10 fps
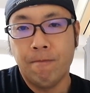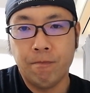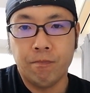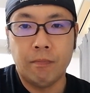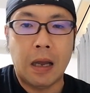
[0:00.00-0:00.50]
う
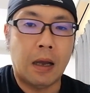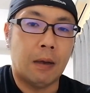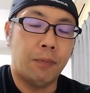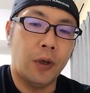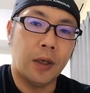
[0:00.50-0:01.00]
ん
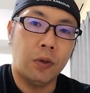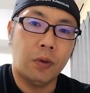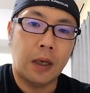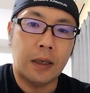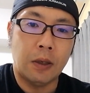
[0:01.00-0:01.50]
まあ、プロ野
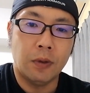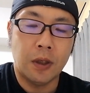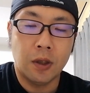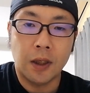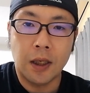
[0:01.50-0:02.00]
球界、ネオ
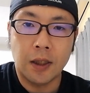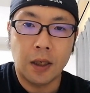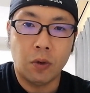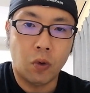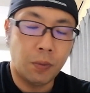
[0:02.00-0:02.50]
選手が出てきた
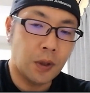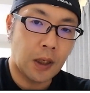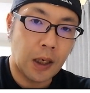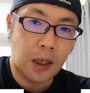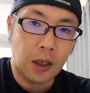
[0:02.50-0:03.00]
ら喜ぶん
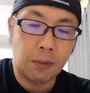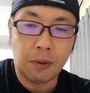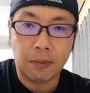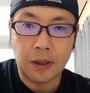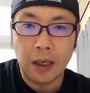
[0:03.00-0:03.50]
じゃないかなって
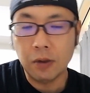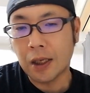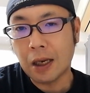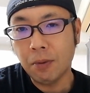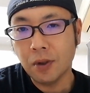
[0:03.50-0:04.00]
見てます。あと
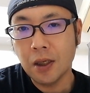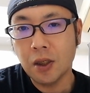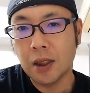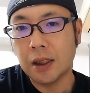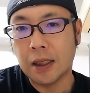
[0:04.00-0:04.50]
坂本選
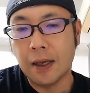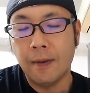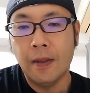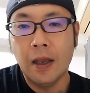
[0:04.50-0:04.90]
手がですね、